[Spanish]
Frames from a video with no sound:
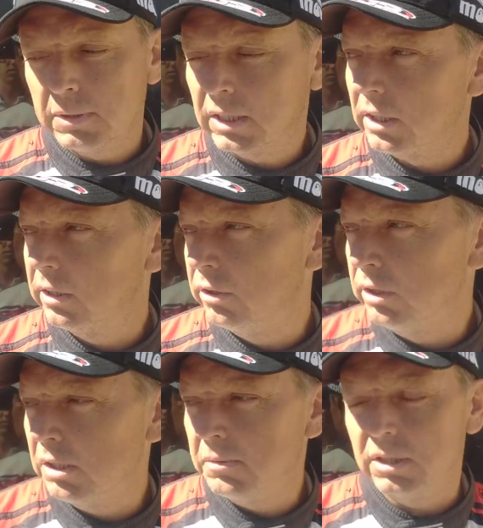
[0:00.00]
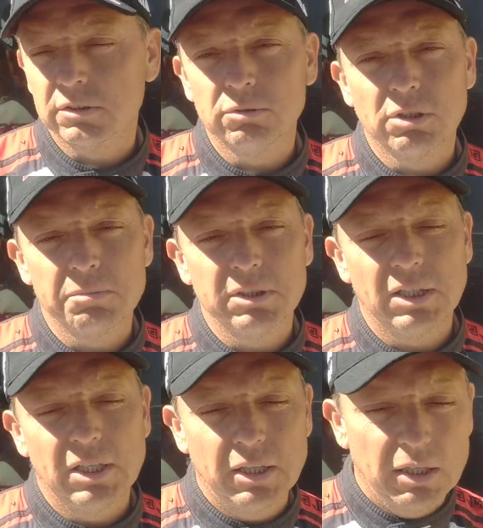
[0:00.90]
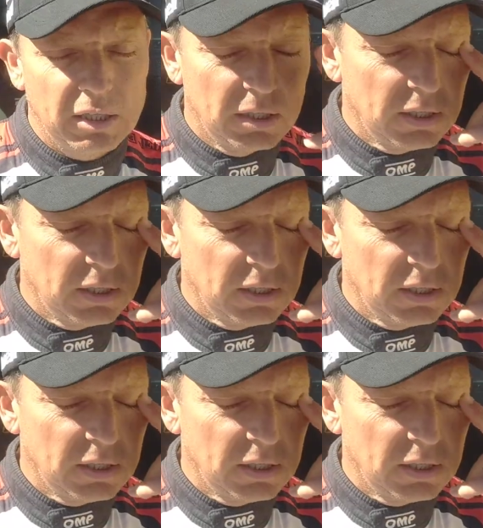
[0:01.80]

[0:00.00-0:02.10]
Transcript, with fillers: más carga aerodinámica seguramente les dé